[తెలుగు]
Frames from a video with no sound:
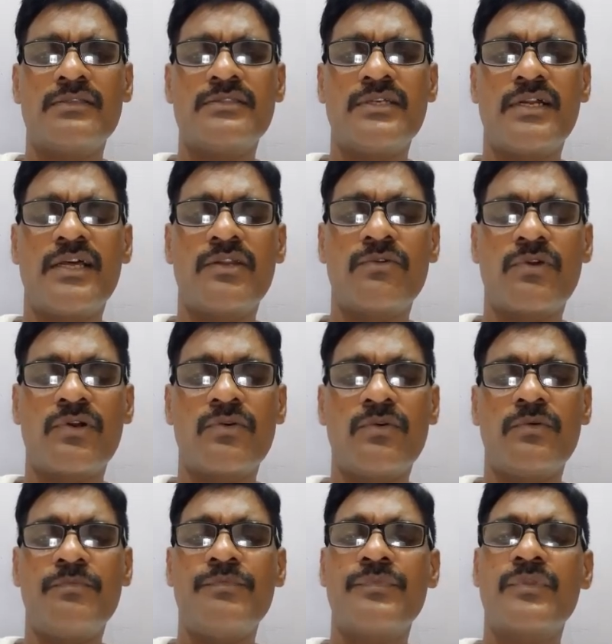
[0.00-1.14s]
చేయడానికి కొరకు
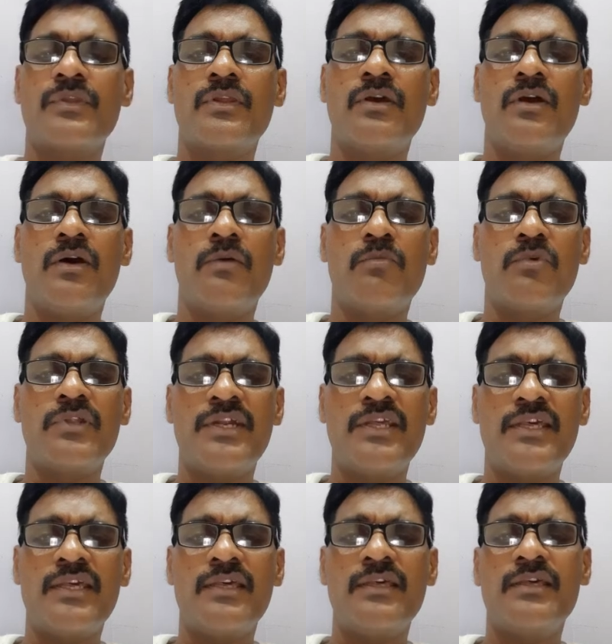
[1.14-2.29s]

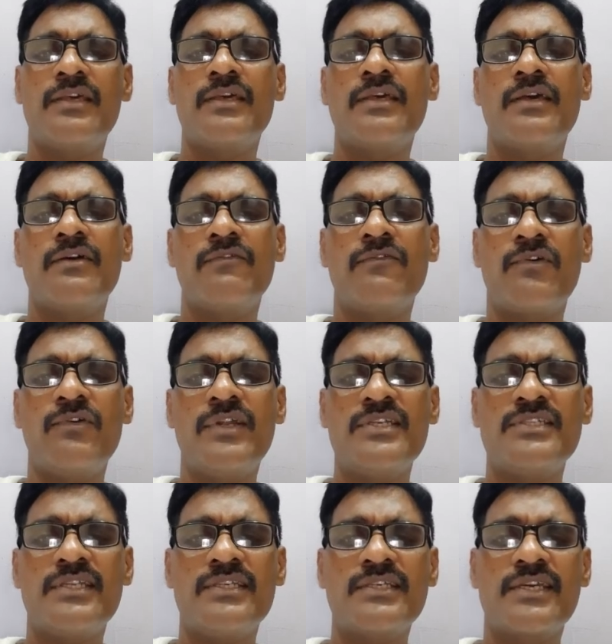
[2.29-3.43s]
మొదటి
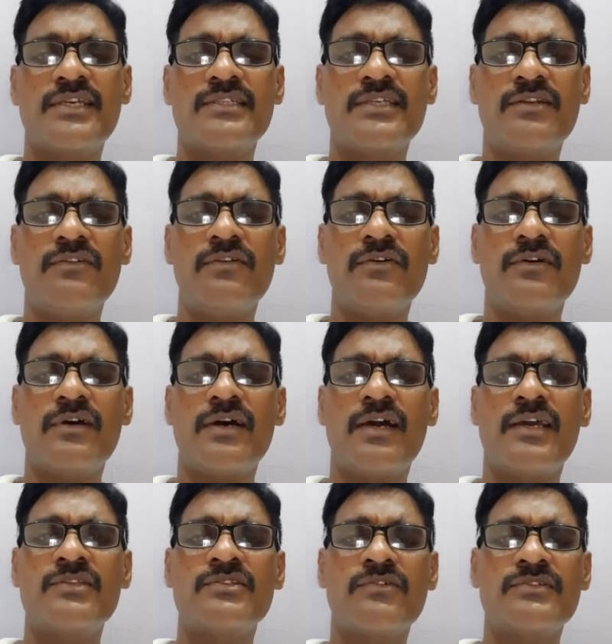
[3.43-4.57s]
ఫౌండేషన్ ఎడ్యుకేషన్
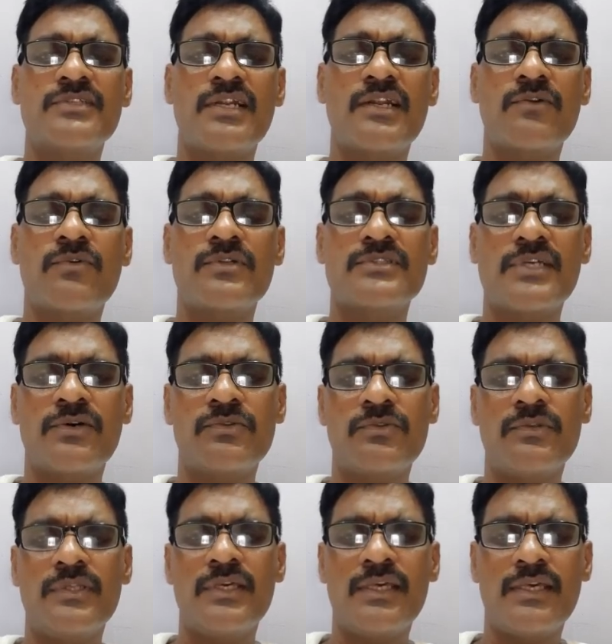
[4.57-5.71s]
ఐదు సంవత్సరాలు
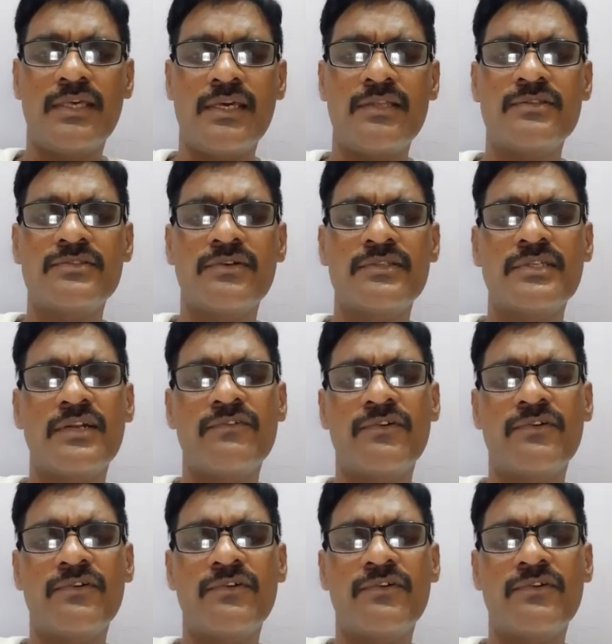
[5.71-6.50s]
కొనసాగుతుంది ఈ ఐదు సంవత్సరాల